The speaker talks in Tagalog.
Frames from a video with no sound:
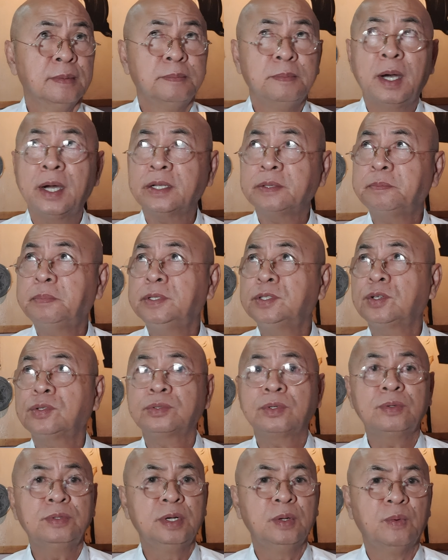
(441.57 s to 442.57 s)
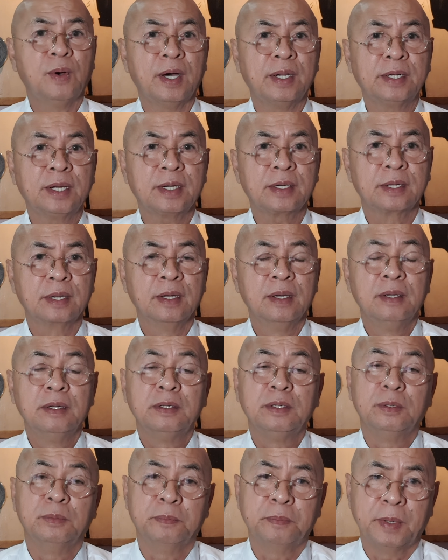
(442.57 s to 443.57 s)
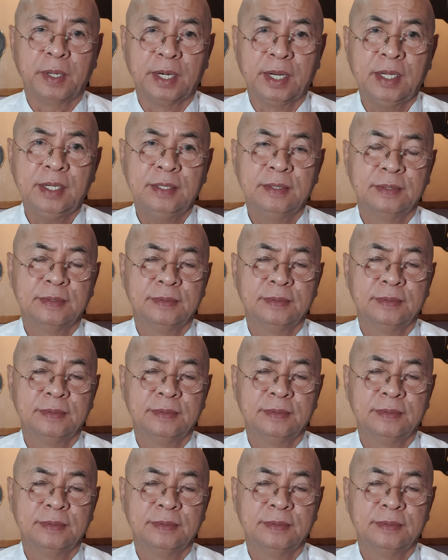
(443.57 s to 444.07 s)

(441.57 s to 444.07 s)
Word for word: Bakit may totoong liwanag? Yung pala,